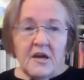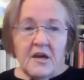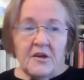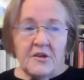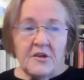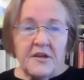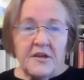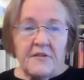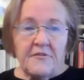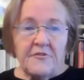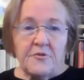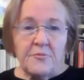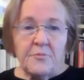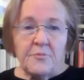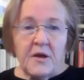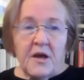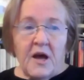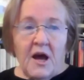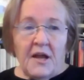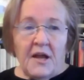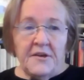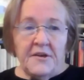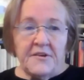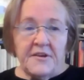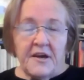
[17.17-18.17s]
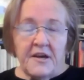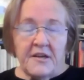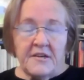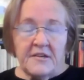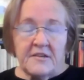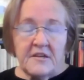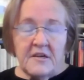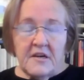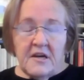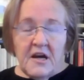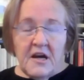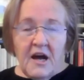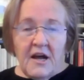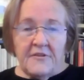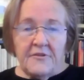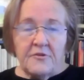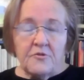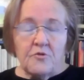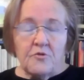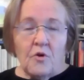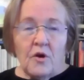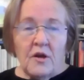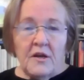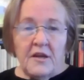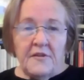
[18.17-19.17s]
äh, dazu bekannt hat,
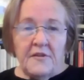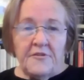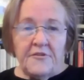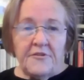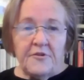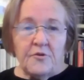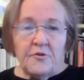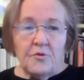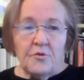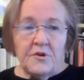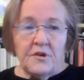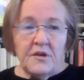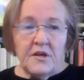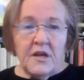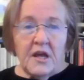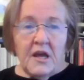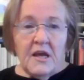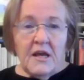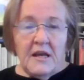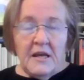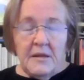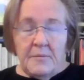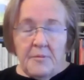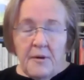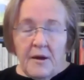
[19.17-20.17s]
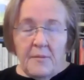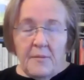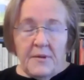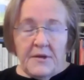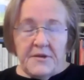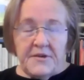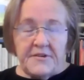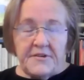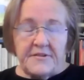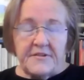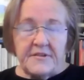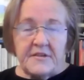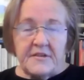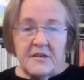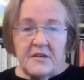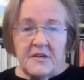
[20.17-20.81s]
also Koalition lieber mit,